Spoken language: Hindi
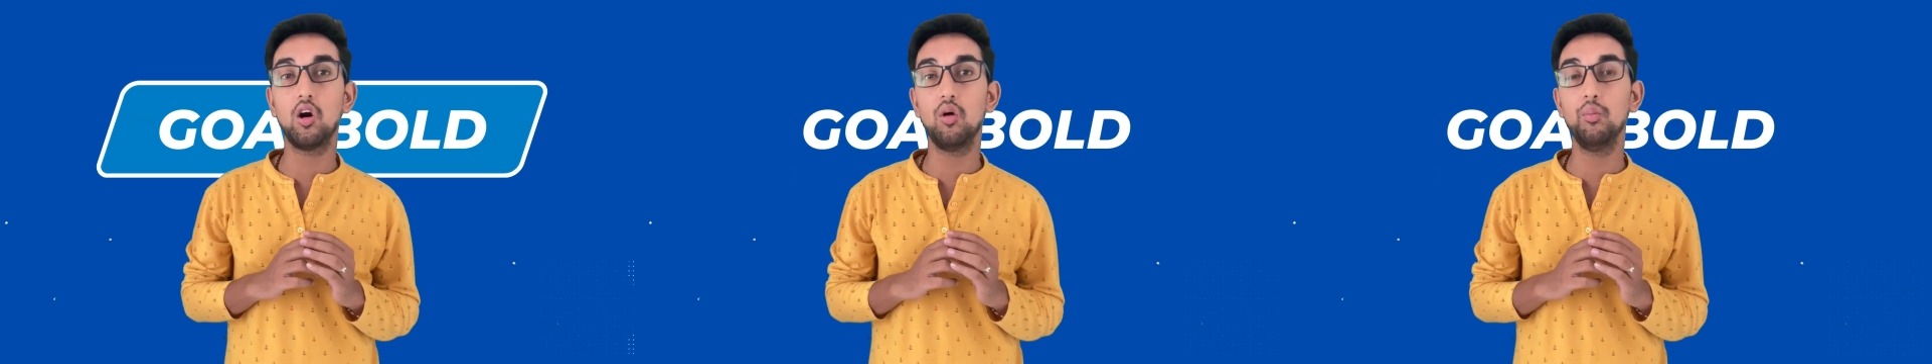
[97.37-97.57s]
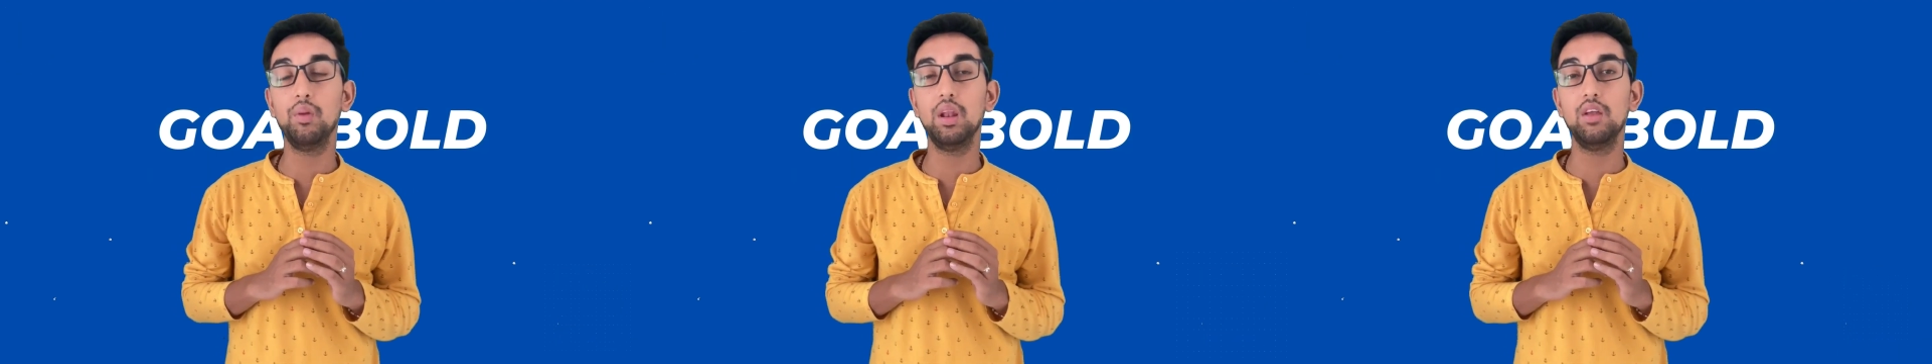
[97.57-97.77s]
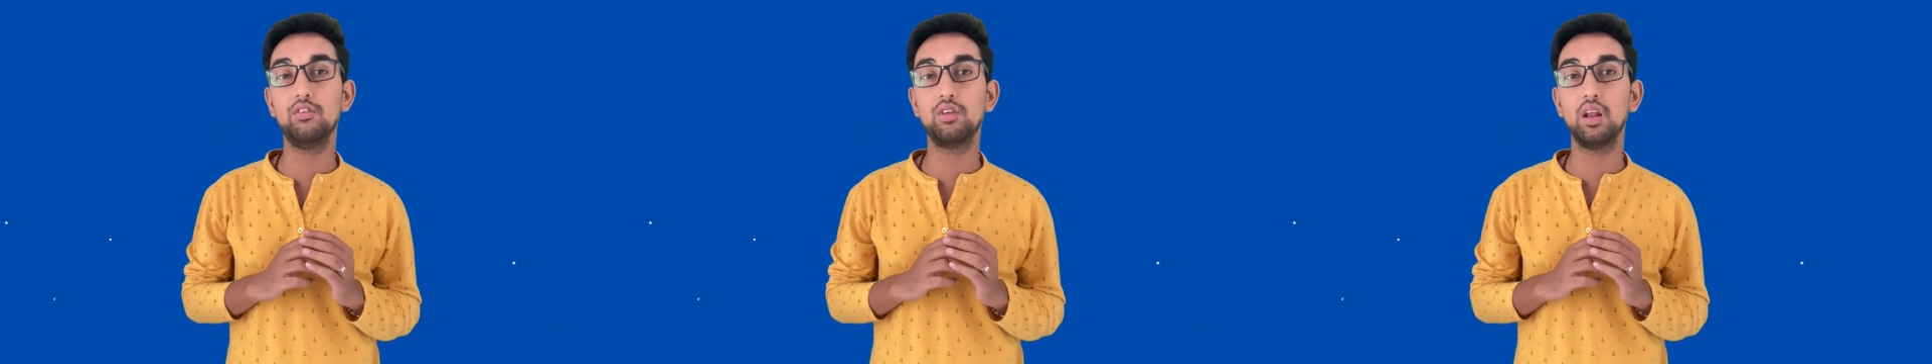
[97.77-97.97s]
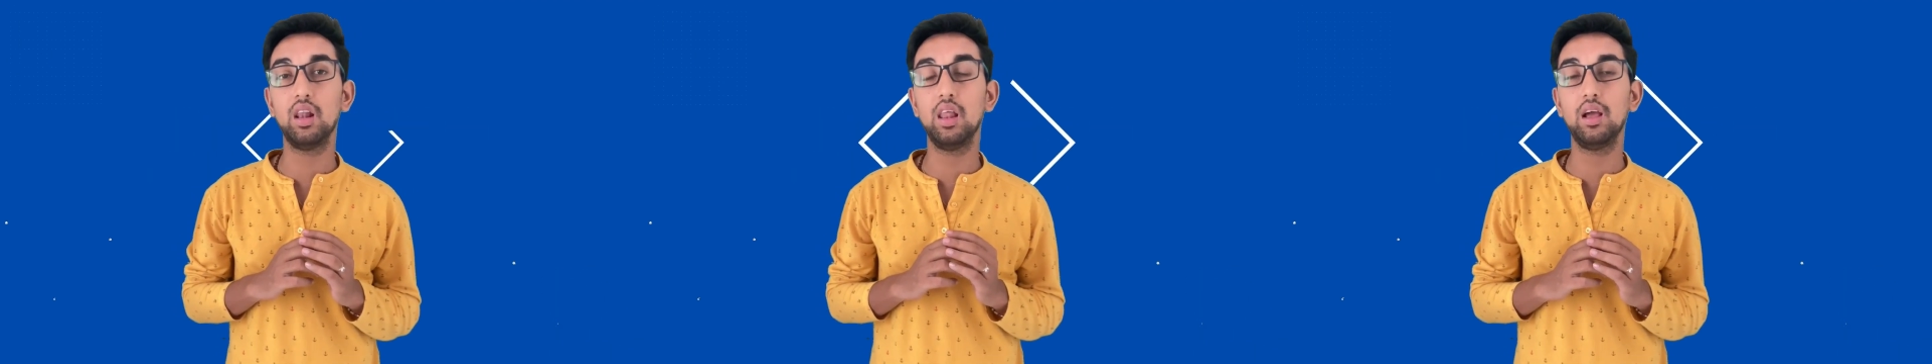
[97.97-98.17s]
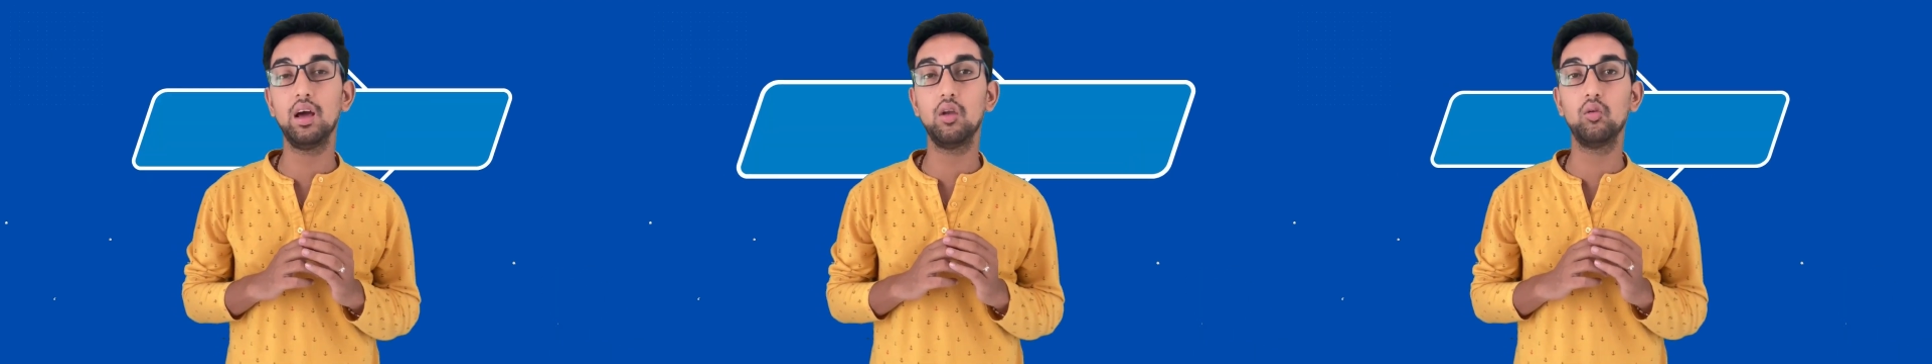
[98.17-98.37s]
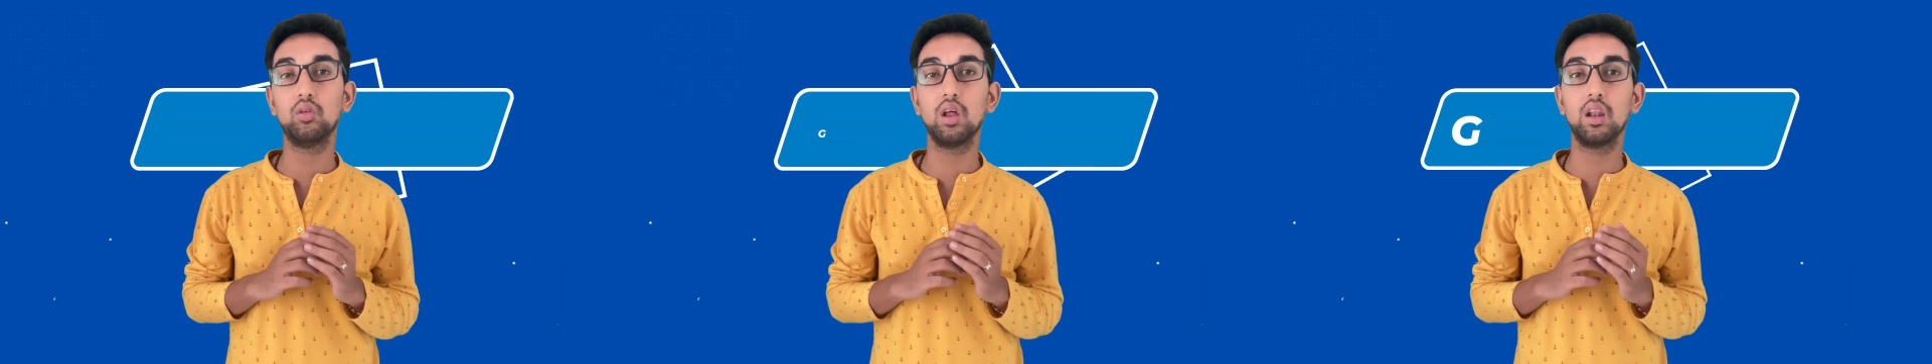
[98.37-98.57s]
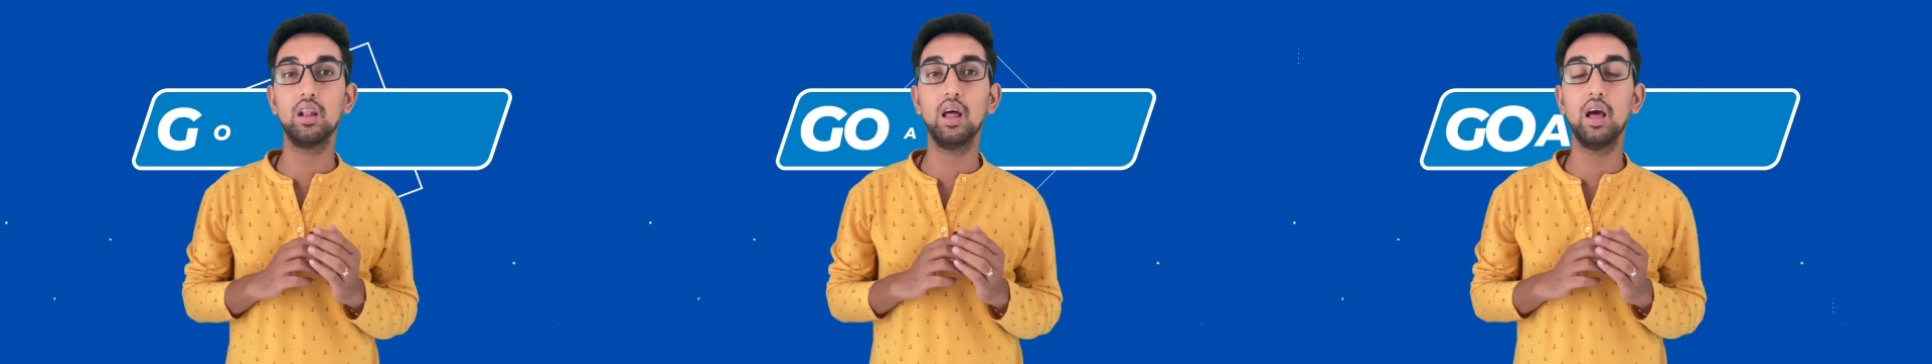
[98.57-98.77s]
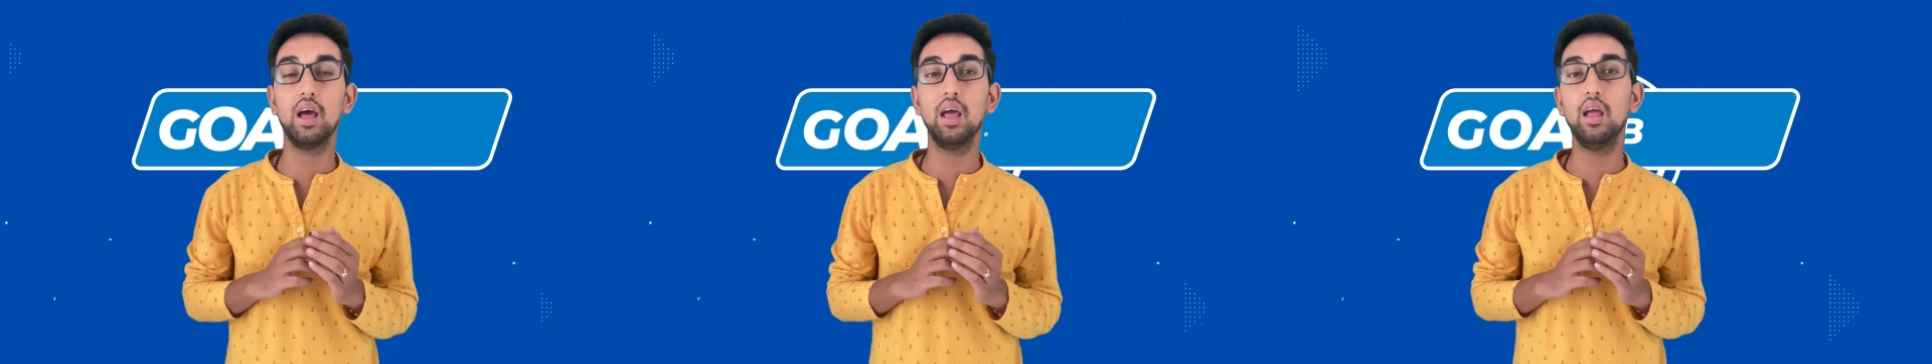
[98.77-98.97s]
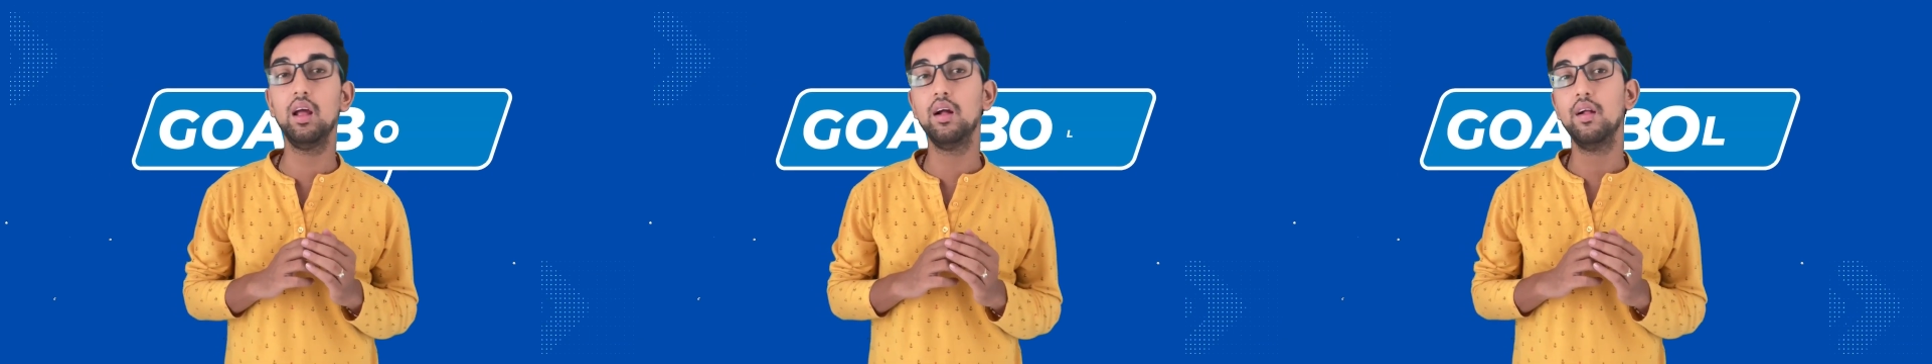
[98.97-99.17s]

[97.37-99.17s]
कॉम्बिनेशन लेकर उतरना है